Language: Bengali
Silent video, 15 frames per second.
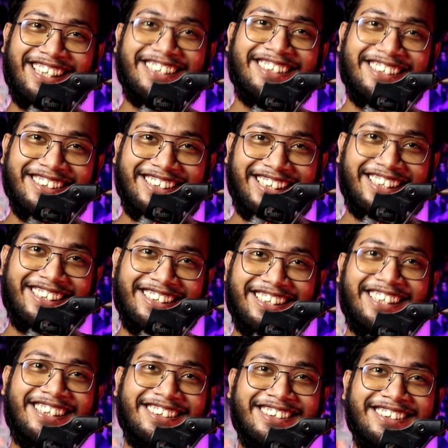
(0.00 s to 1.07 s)
dang dang
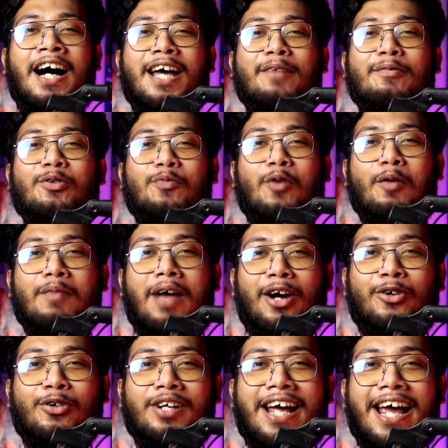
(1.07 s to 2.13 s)
dang হাই আমি রূপম
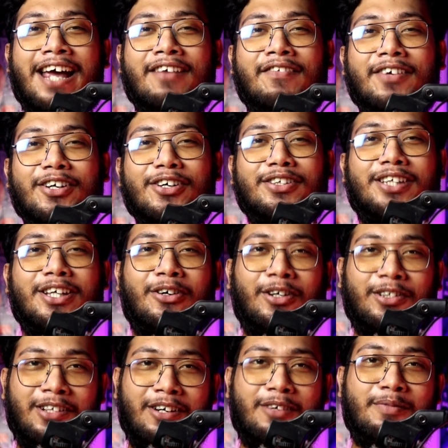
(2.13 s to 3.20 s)
এখন এই ভিডিওতে
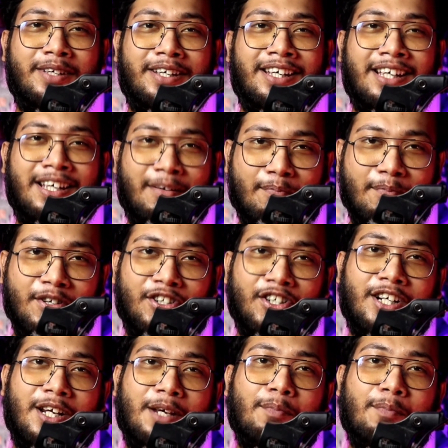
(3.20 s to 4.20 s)
কথা হবে মিশন